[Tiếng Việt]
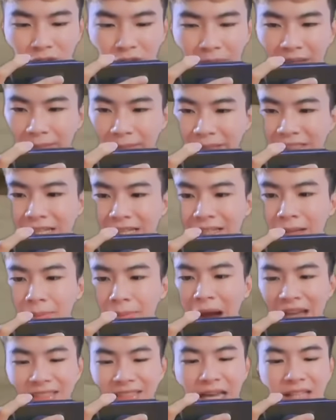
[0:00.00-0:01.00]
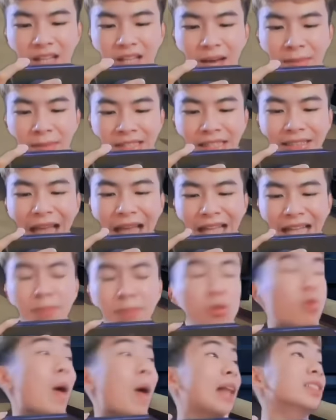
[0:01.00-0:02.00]
chuẩn bị mình sẽ 7 giây nữa, mình sẽ thả thêm
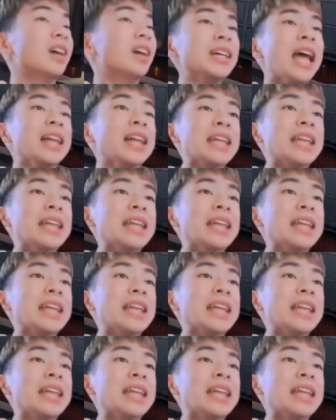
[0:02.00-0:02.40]
một quả nữa nhá.